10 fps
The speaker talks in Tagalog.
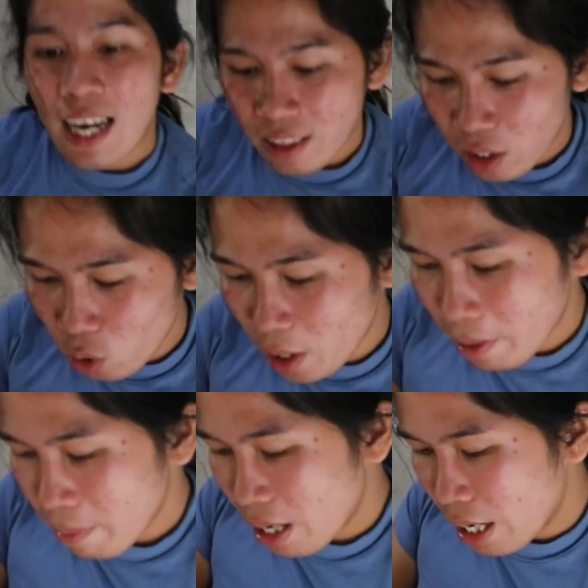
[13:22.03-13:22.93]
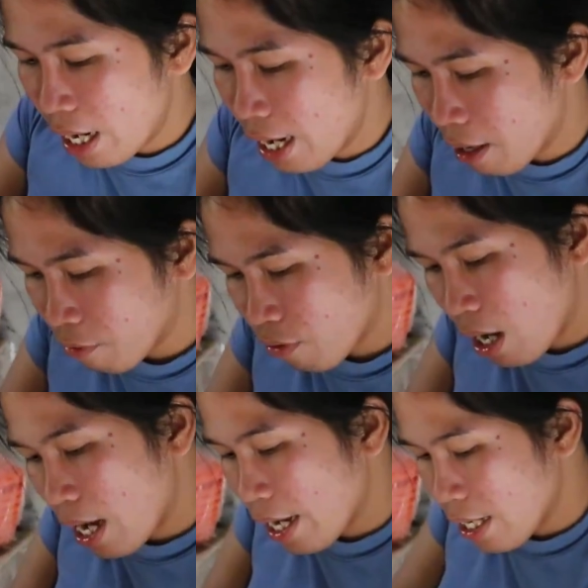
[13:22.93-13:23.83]
at ito naman mga kalab
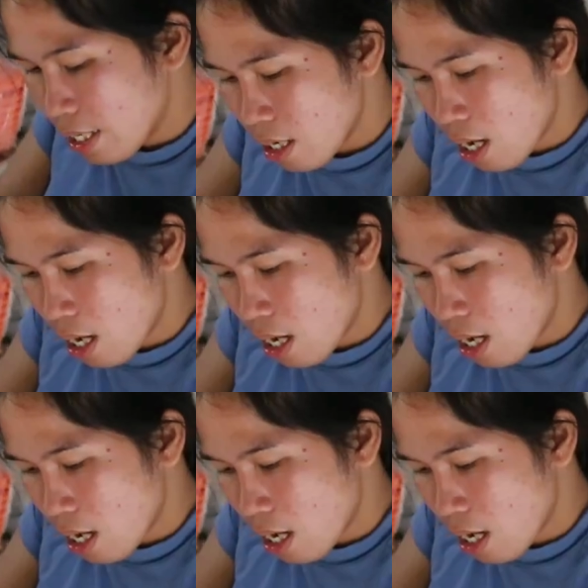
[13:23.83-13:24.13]
ay